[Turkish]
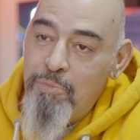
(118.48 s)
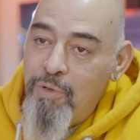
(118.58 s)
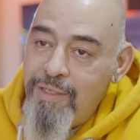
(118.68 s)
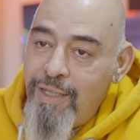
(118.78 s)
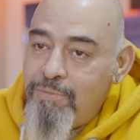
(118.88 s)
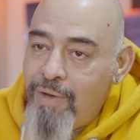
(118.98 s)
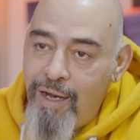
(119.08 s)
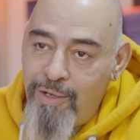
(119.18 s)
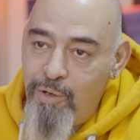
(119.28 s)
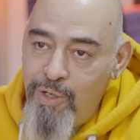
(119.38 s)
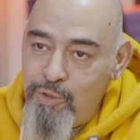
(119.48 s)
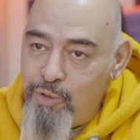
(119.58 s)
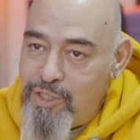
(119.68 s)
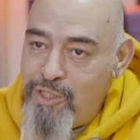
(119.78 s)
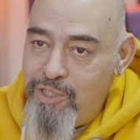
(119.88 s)
bu adam alkolle
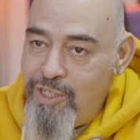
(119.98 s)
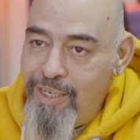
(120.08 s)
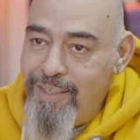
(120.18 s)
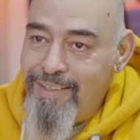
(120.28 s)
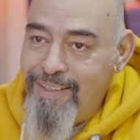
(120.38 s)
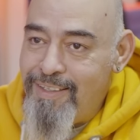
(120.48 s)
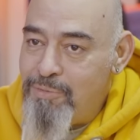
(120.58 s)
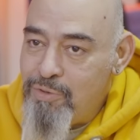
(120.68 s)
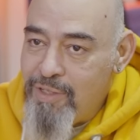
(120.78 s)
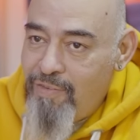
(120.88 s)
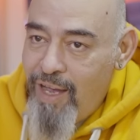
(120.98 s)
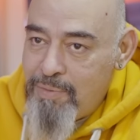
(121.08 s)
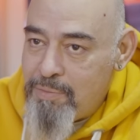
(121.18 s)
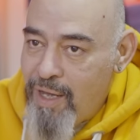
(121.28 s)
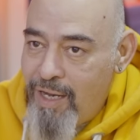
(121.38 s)
çok iç içe hani bunda var
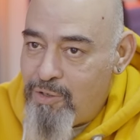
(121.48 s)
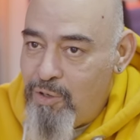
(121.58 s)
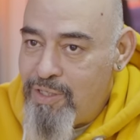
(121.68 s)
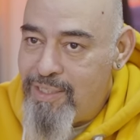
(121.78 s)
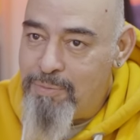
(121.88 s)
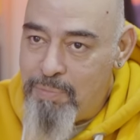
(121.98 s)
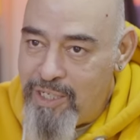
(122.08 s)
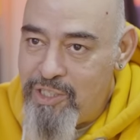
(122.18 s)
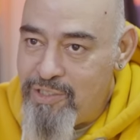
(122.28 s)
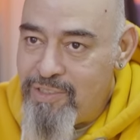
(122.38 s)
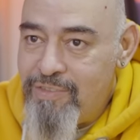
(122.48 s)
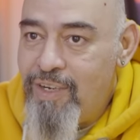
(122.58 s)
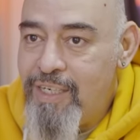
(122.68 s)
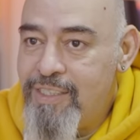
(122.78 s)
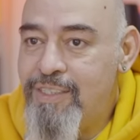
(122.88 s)
mı bir alkoliklik bakışı
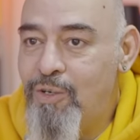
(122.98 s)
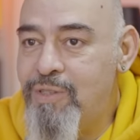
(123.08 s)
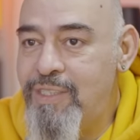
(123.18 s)
vardır ya onu